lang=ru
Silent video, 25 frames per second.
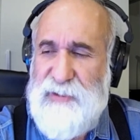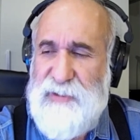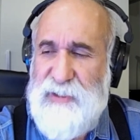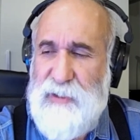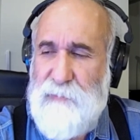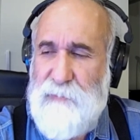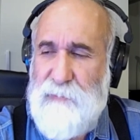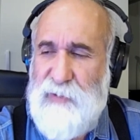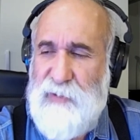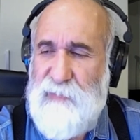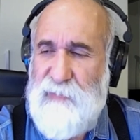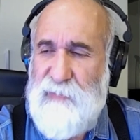
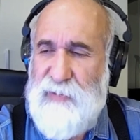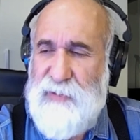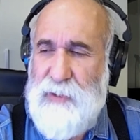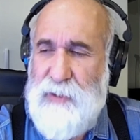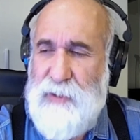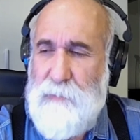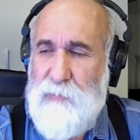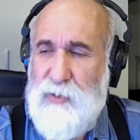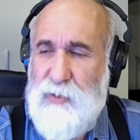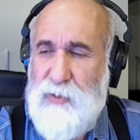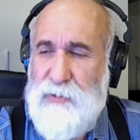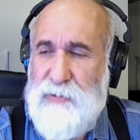
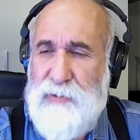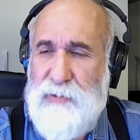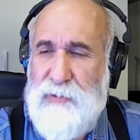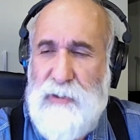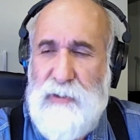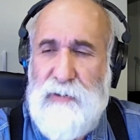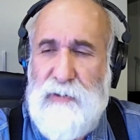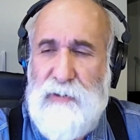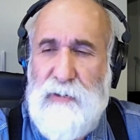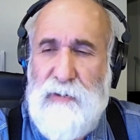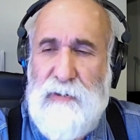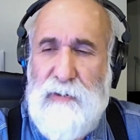797
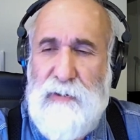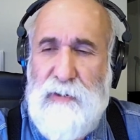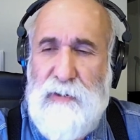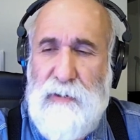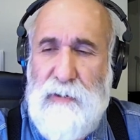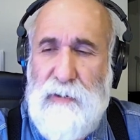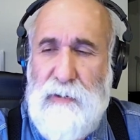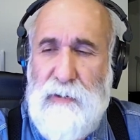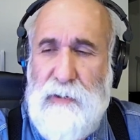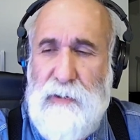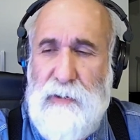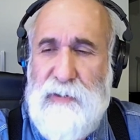
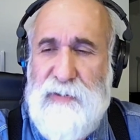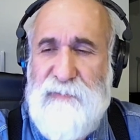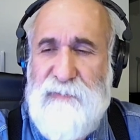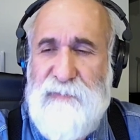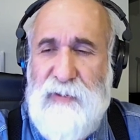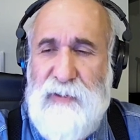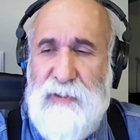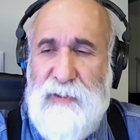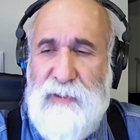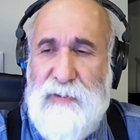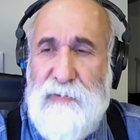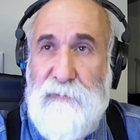6333 или
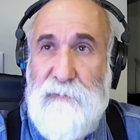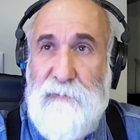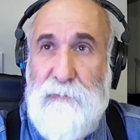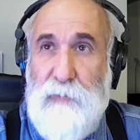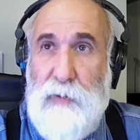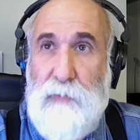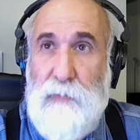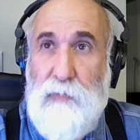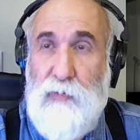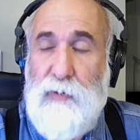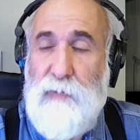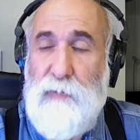звоните в
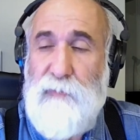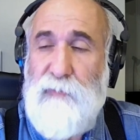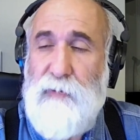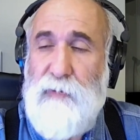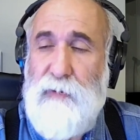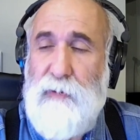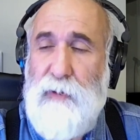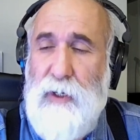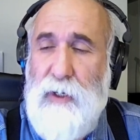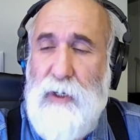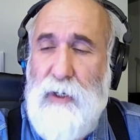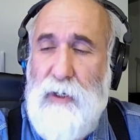прямой
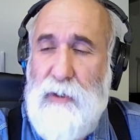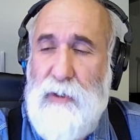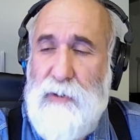эфир